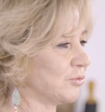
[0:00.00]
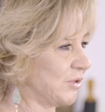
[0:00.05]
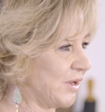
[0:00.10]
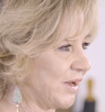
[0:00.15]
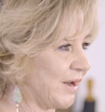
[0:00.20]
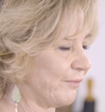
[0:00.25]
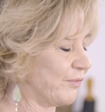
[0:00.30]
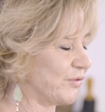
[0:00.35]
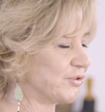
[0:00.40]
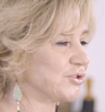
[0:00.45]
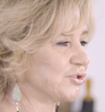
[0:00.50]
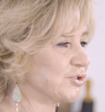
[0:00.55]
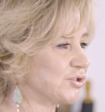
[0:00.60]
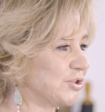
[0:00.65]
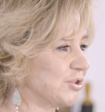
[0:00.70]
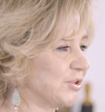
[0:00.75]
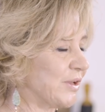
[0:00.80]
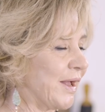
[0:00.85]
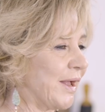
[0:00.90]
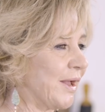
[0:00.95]
della
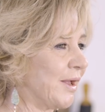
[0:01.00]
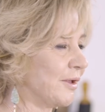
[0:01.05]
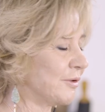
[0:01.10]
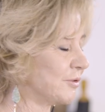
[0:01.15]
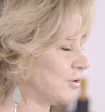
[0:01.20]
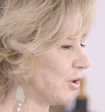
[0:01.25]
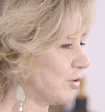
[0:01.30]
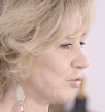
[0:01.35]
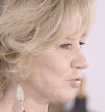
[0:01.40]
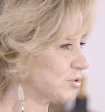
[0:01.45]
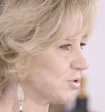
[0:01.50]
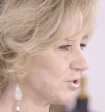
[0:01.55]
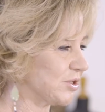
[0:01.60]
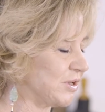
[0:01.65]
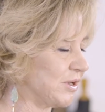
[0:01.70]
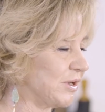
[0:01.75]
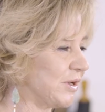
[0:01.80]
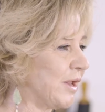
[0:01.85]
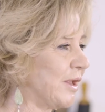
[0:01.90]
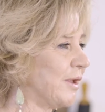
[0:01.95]
fisicità, dello
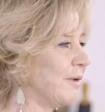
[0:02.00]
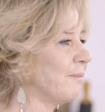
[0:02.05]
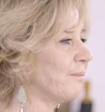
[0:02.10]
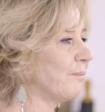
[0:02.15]
stile,